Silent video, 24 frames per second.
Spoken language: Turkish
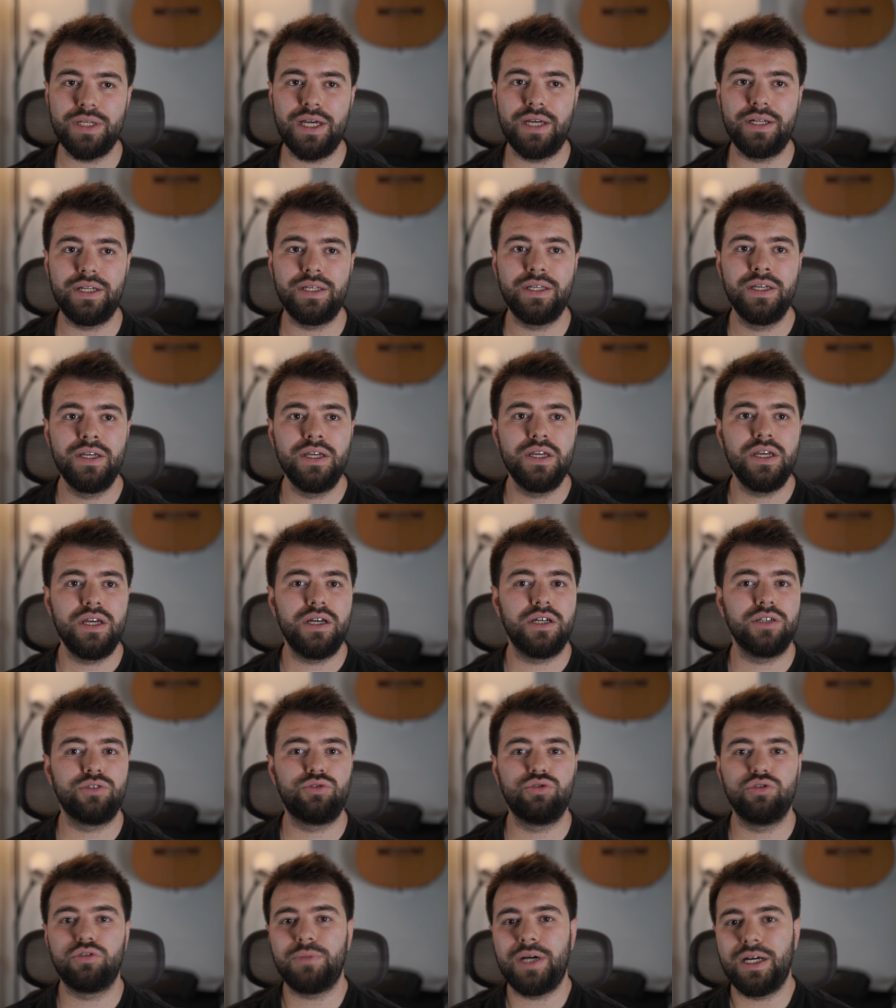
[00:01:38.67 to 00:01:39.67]
Yani
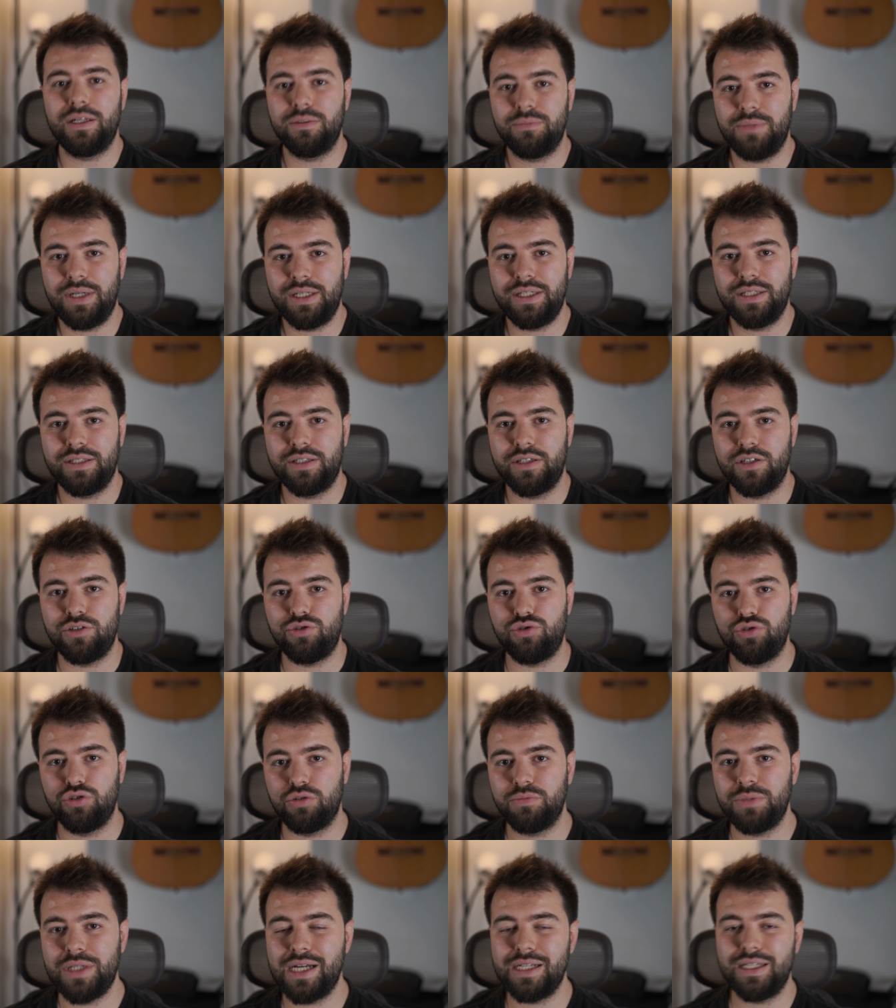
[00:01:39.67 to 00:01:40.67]
atıyorum Almanya'da
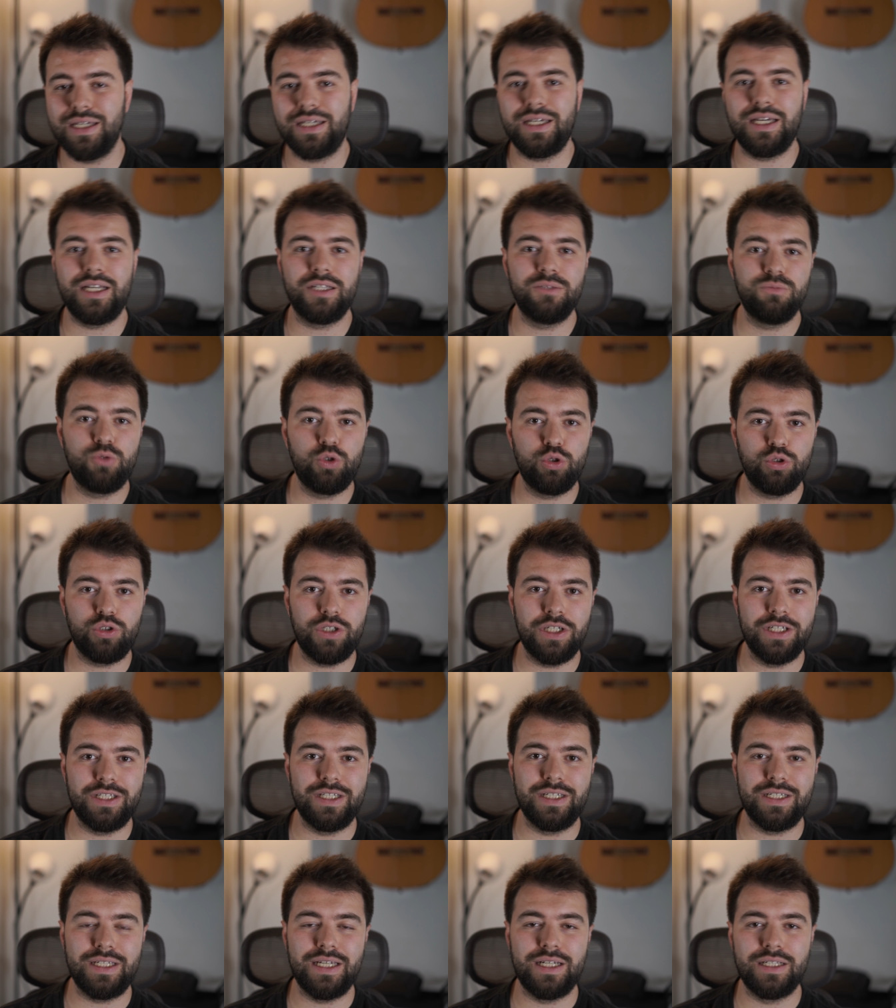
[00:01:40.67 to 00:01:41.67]
yaşıyorum. Nereden geldim?
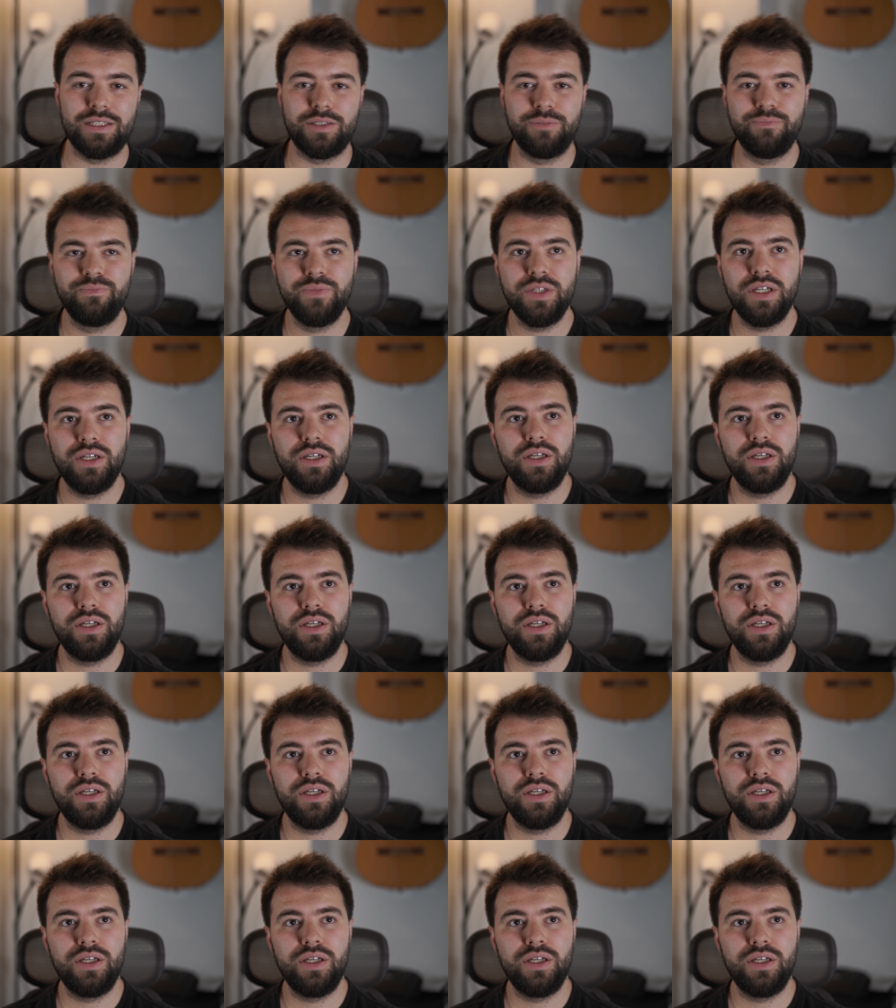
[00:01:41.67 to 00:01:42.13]
Türkiye'den geldim.